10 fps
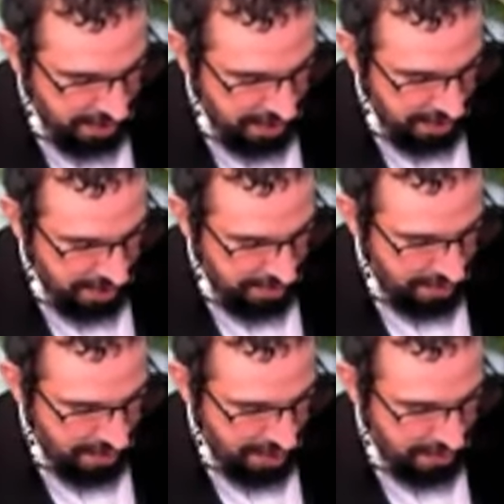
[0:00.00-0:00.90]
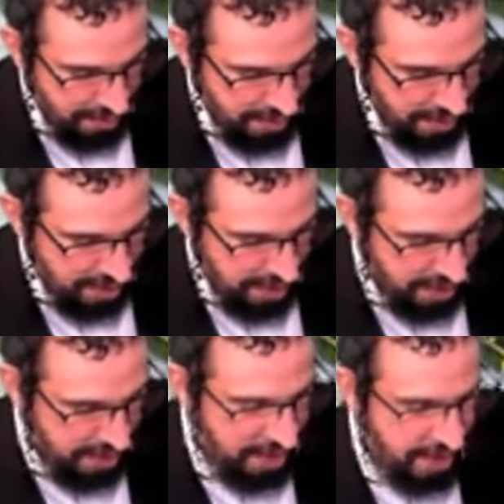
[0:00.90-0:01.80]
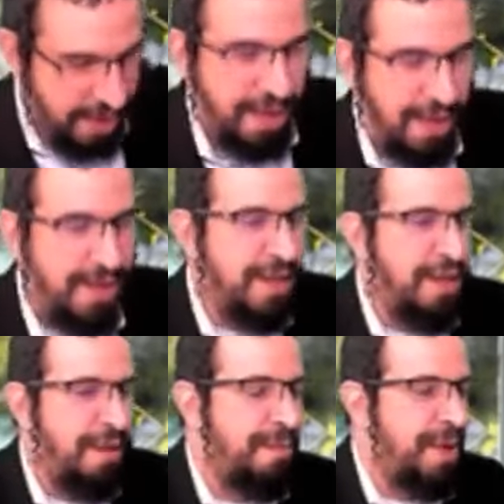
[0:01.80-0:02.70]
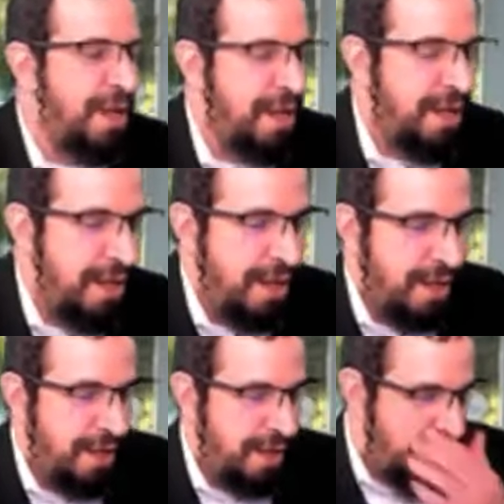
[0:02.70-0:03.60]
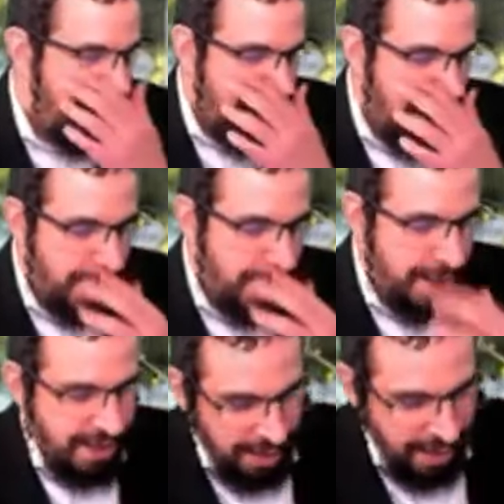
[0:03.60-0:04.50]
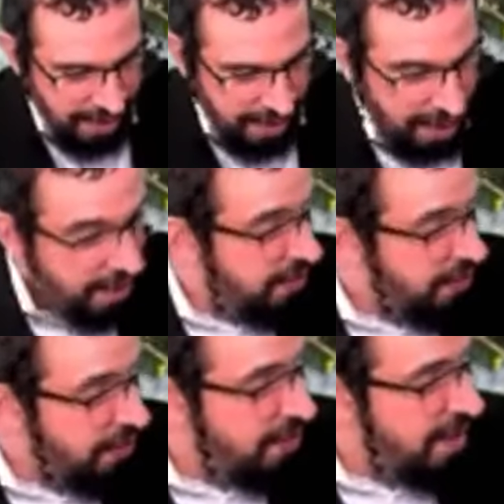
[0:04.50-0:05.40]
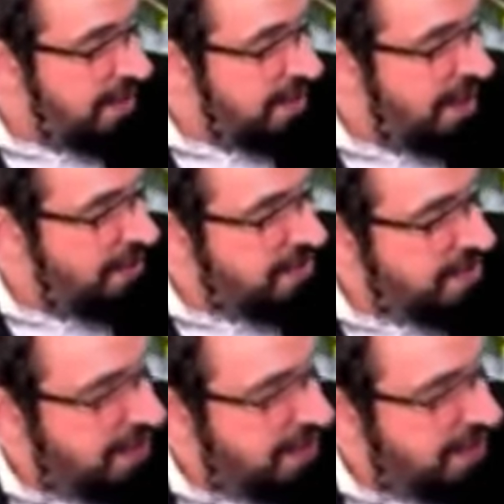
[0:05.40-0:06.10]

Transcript: Que podamos, sí, siempre agradecer, al que todos, ¿verdad? Seamos